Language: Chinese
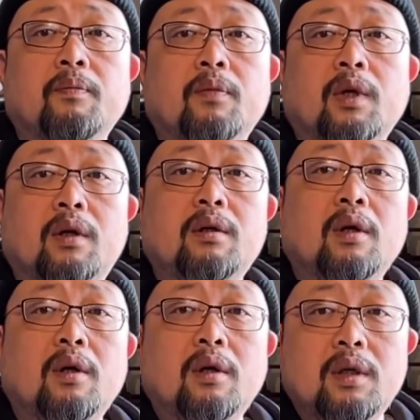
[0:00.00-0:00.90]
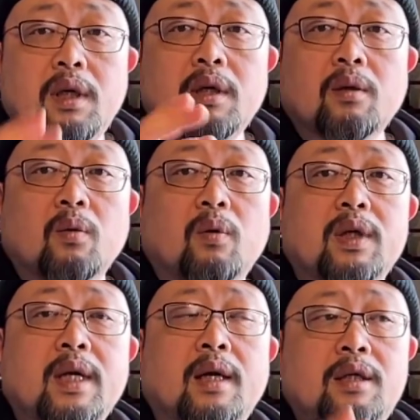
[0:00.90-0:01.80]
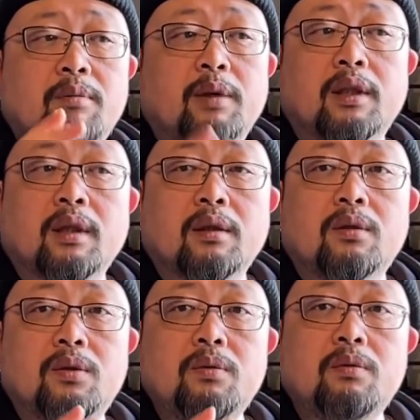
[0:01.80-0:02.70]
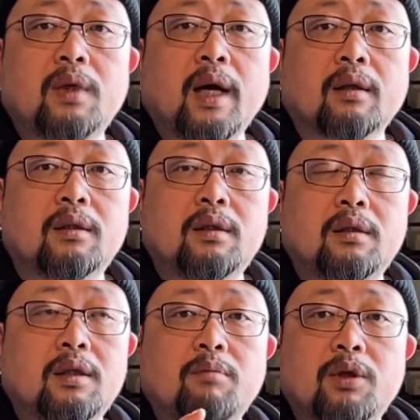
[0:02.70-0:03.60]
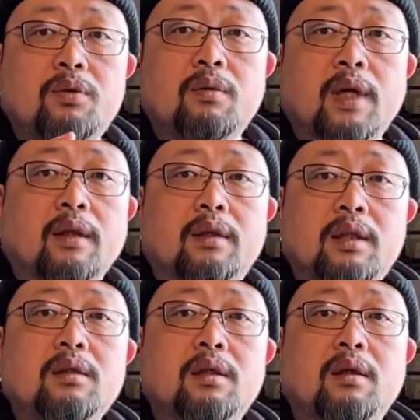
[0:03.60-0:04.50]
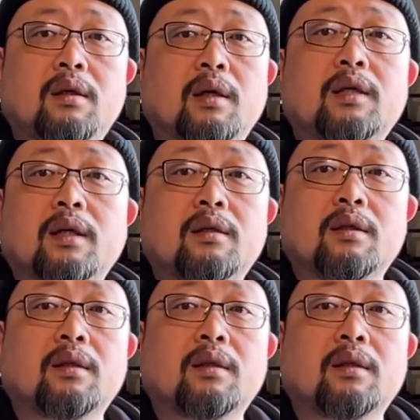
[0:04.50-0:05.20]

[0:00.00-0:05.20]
而一个国家这么巨量的这么巨量的经济体啊，这个。